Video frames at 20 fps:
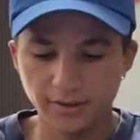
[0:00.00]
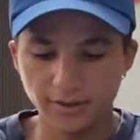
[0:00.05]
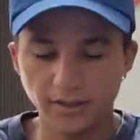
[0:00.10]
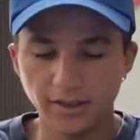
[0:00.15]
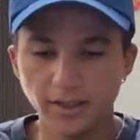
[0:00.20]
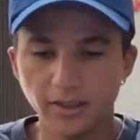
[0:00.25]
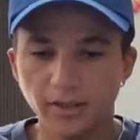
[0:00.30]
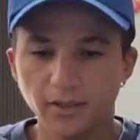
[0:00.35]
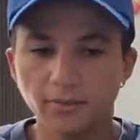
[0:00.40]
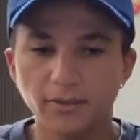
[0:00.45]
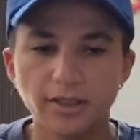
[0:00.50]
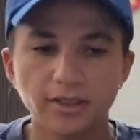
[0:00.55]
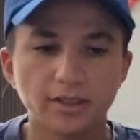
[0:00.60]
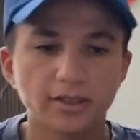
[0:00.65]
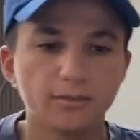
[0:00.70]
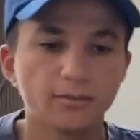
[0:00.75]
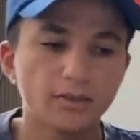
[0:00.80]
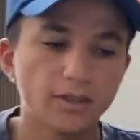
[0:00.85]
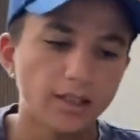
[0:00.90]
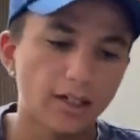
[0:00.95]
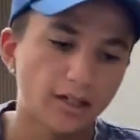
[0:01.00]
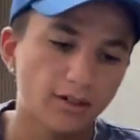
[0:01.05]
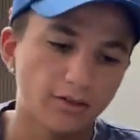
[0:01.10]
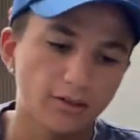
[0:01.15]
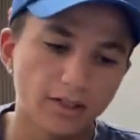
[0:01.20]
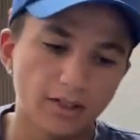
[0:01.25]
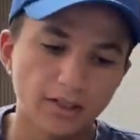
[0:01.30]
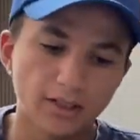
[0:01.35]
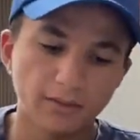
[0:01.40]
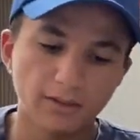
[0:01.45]
Nem tô passando muita
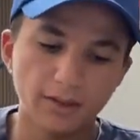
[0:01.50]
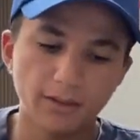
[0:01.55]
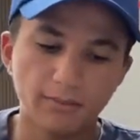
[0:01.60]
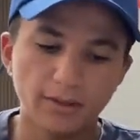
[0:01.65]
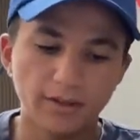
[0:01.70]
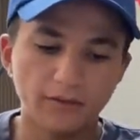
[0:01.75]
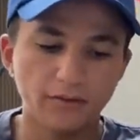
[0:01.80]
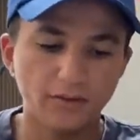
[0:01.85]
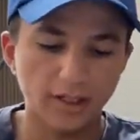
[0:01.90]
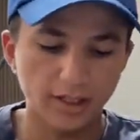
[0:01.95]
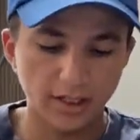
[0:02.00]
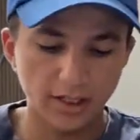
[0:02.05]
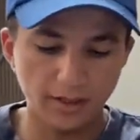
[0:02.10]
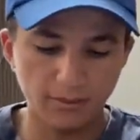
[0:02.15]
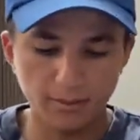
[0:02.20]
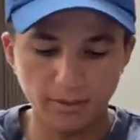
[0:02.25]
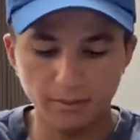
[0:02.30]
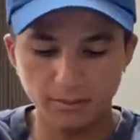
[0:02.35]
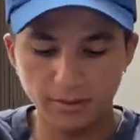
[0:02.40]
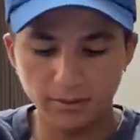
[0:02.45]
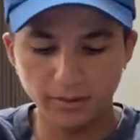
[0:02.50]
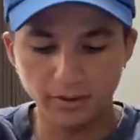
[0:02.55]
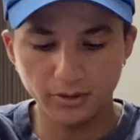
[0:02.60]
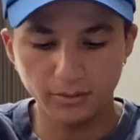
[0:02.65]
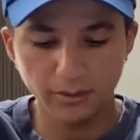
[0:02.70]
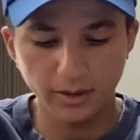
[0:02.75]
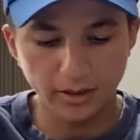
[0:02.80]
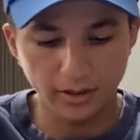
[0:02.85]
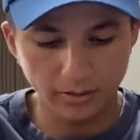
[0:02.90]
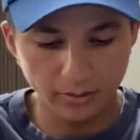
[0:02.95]
cola também, pra não ficar aquele pipa tipo muito
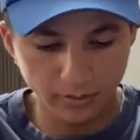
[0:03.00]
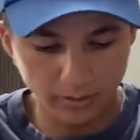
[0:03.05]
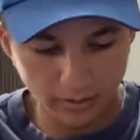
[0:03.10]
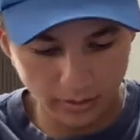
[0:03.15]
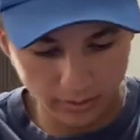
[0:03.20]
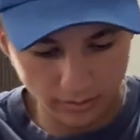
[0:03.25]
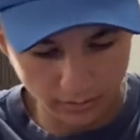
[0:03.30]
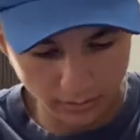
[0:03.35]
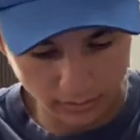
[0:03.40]
medroso.